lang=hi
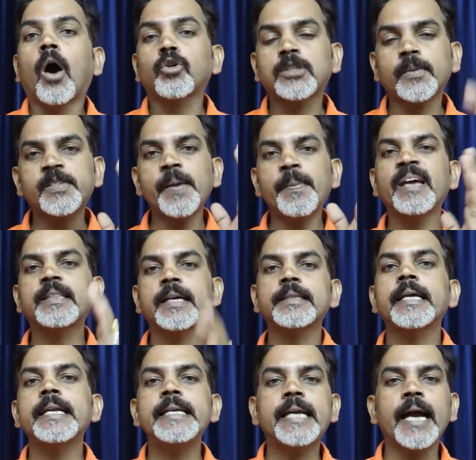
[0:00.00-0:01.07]
और सबसे बेहतर
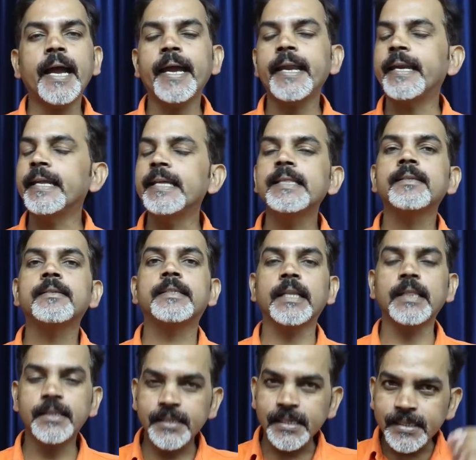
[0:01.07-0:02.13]
तरीका है नींद
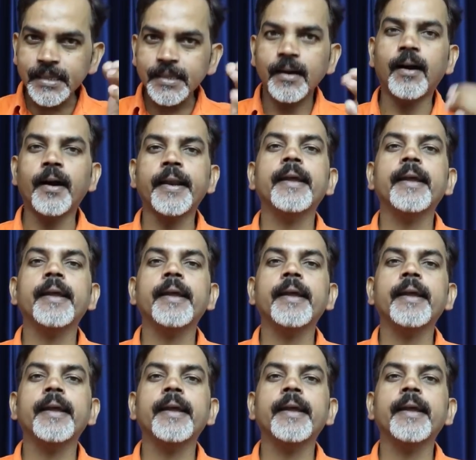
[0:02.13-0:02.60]
जल्द से जल्द